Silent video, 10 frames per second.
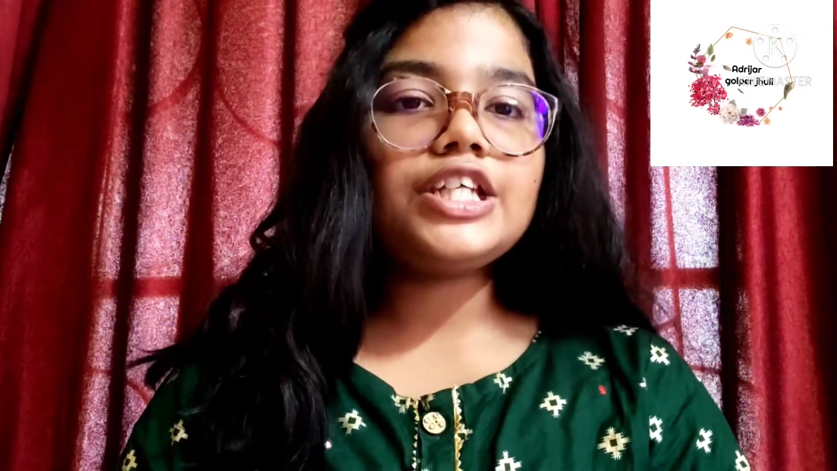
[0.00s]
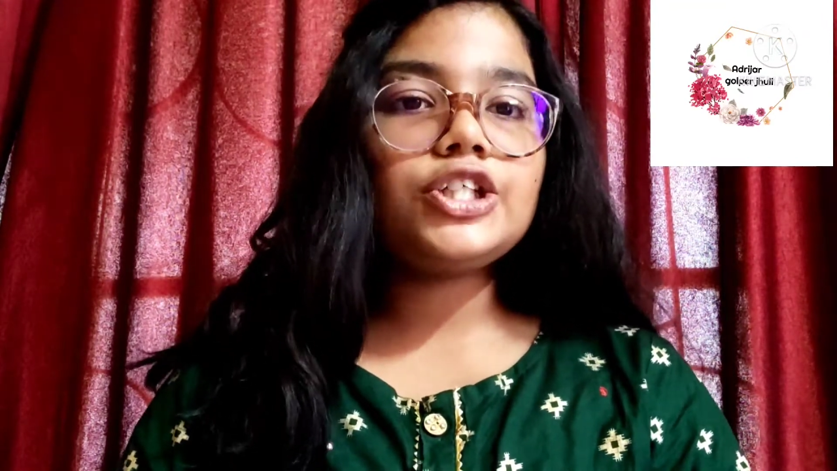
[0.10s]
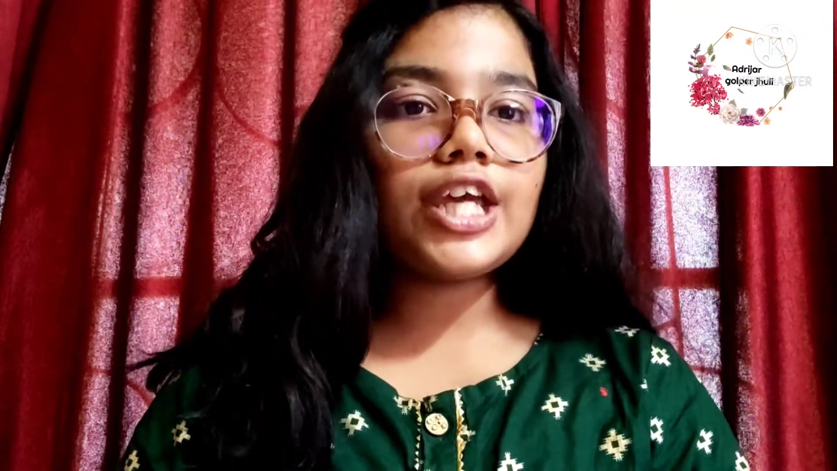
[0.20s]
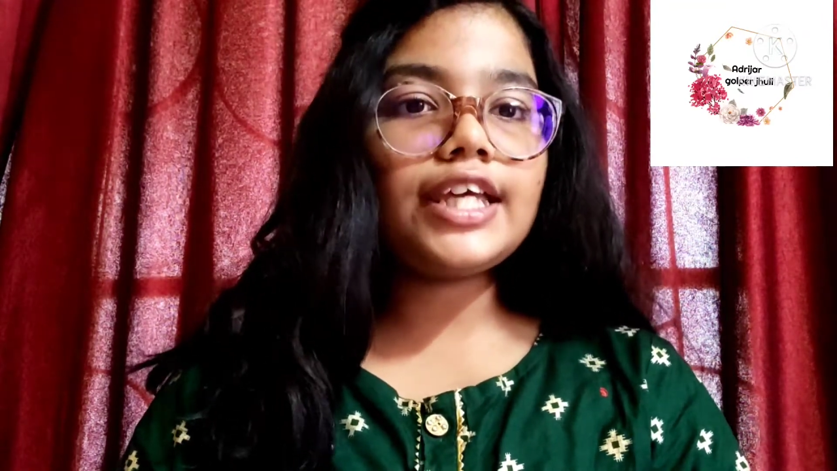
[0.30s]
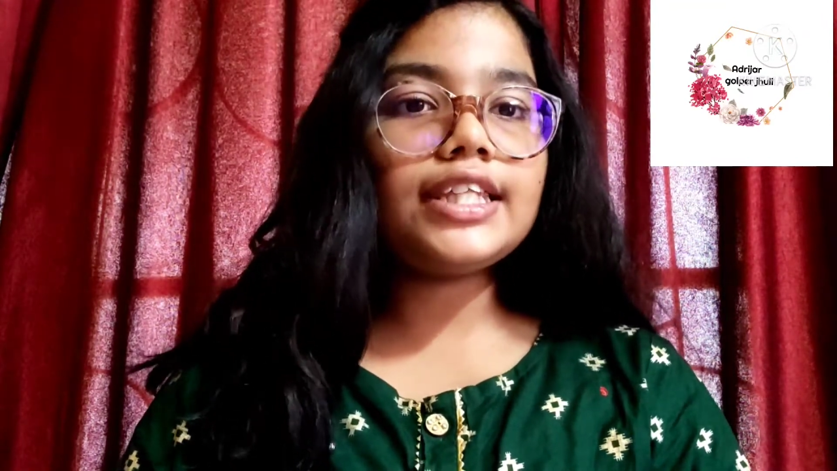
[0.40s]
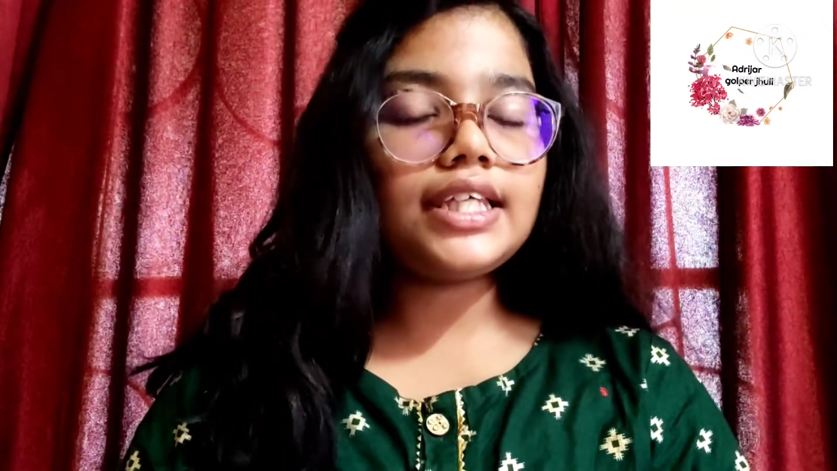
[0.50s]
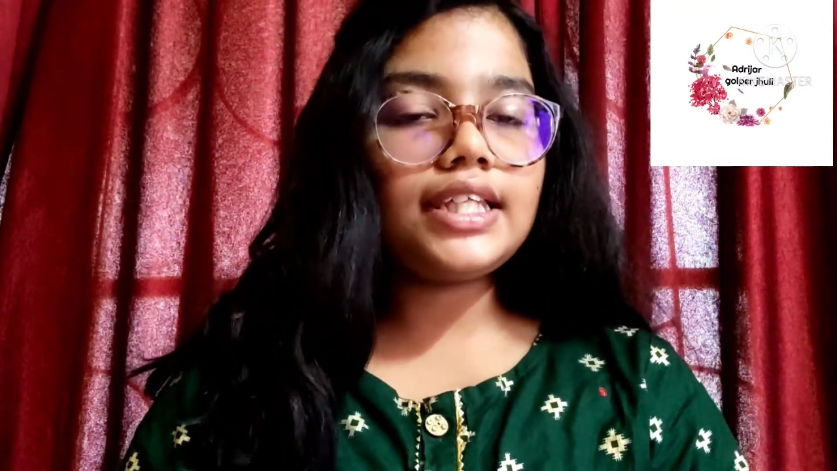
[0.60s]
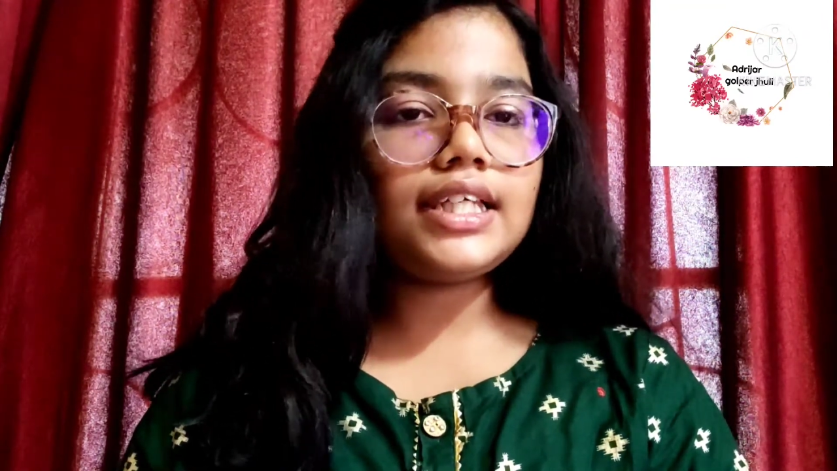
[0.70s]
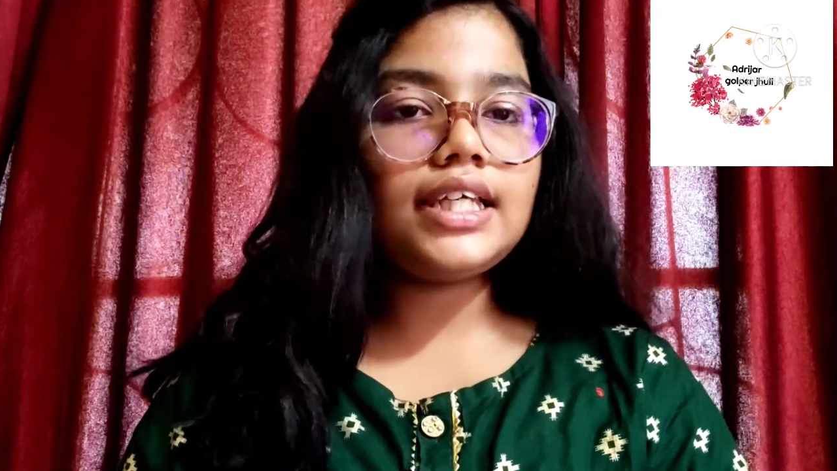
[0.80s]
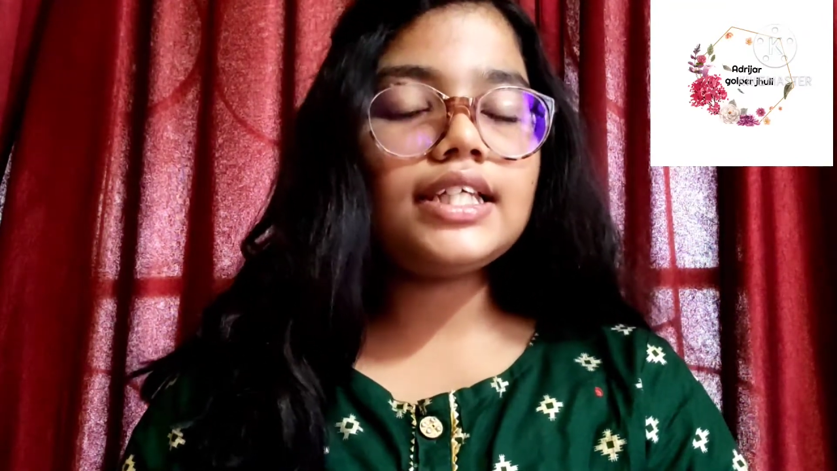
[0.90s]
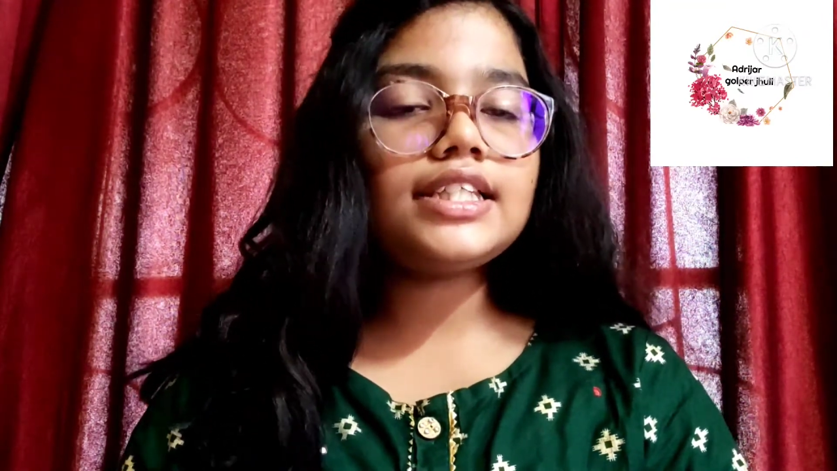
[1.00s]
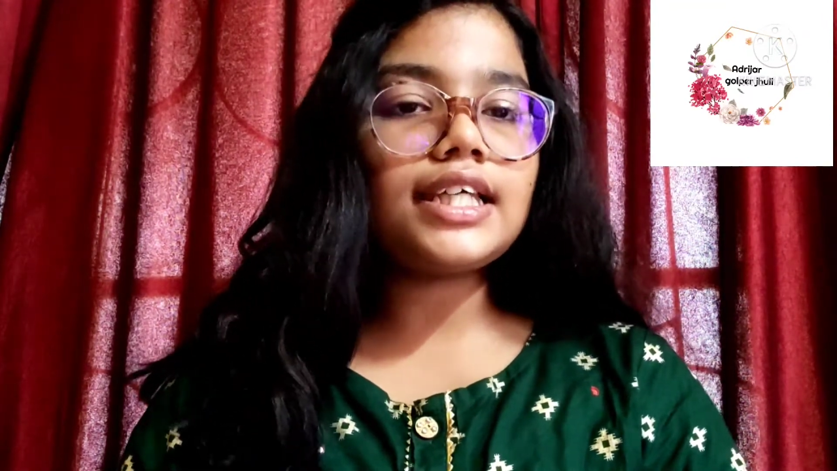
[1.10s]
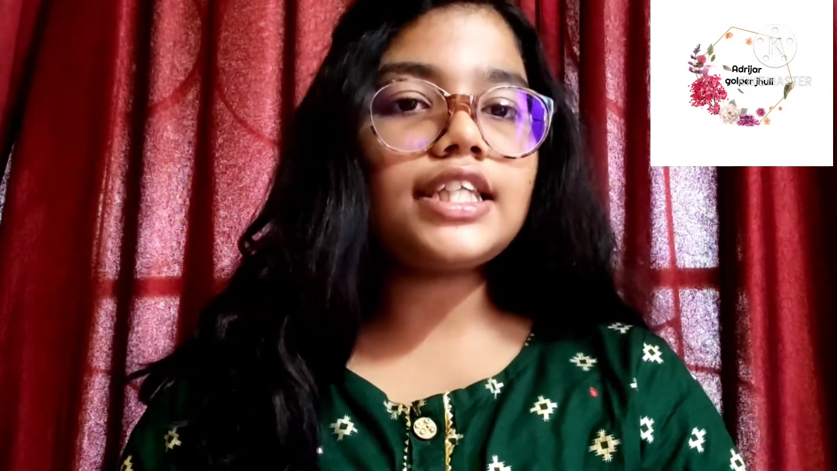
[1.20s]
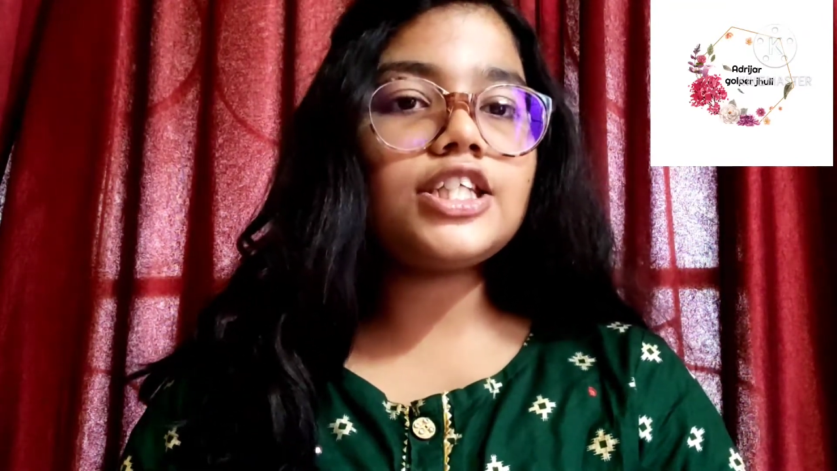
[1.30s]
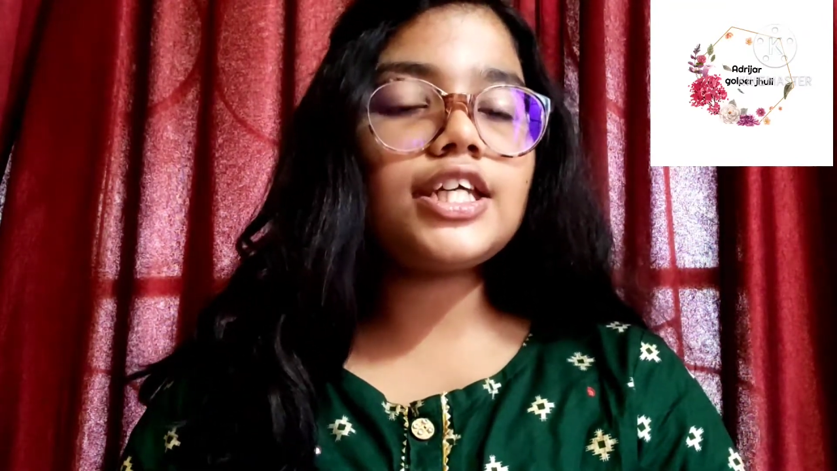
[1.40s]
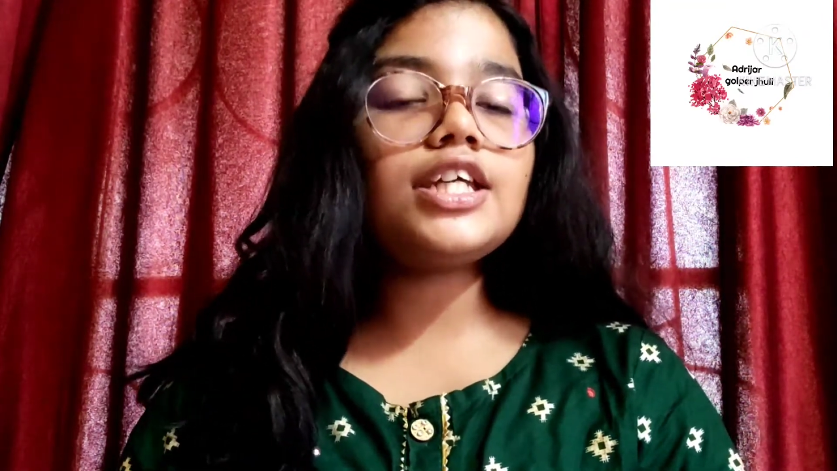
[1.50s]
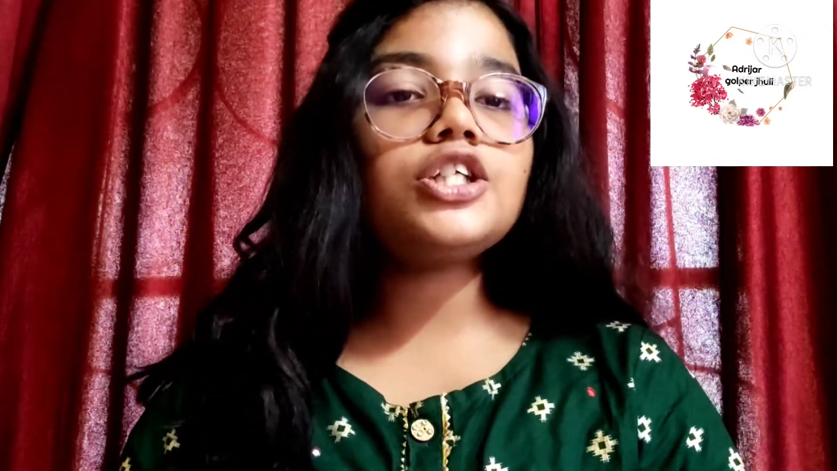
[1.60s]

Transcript: সেই দিনই যাতে সে